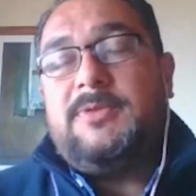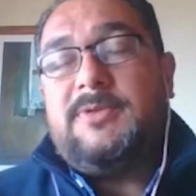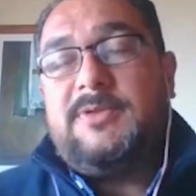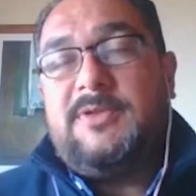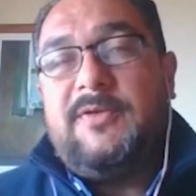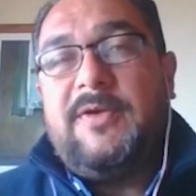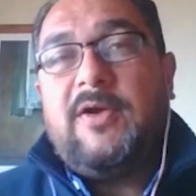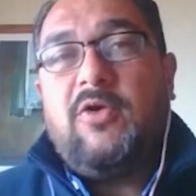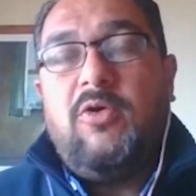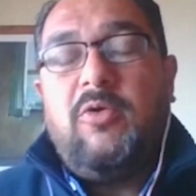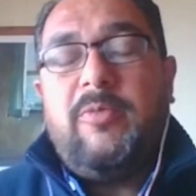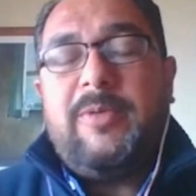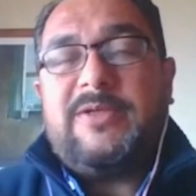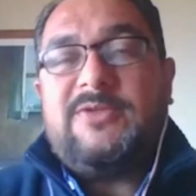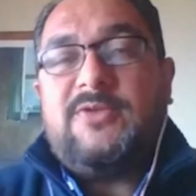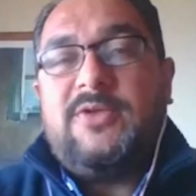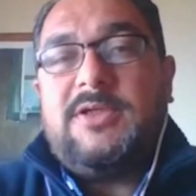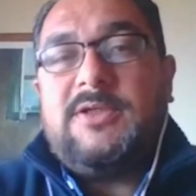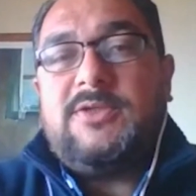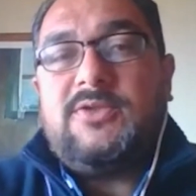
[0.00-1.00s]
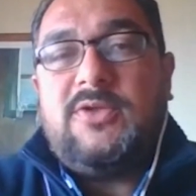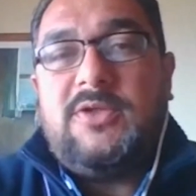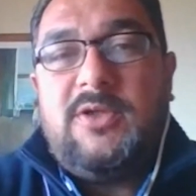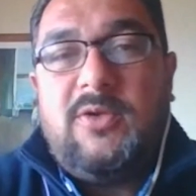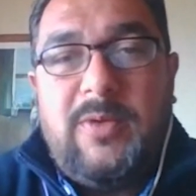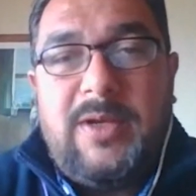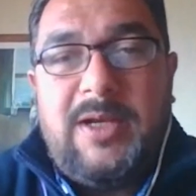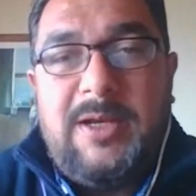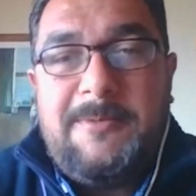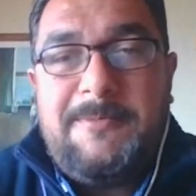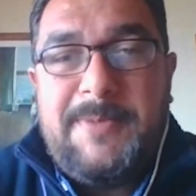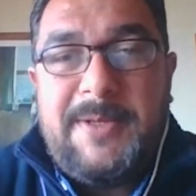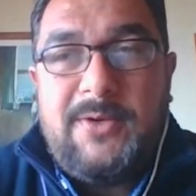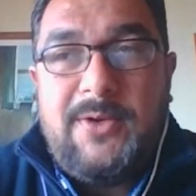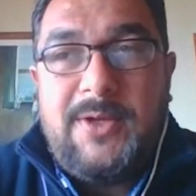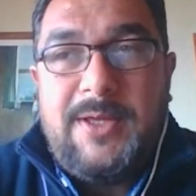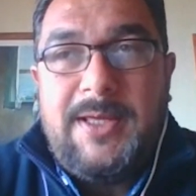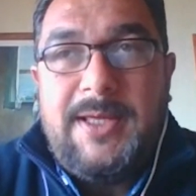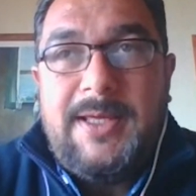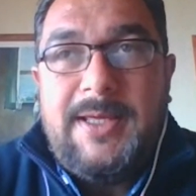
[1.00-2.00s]
si bien como personas son iguales,
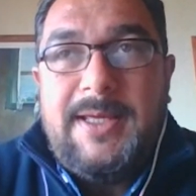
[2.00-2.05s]
pero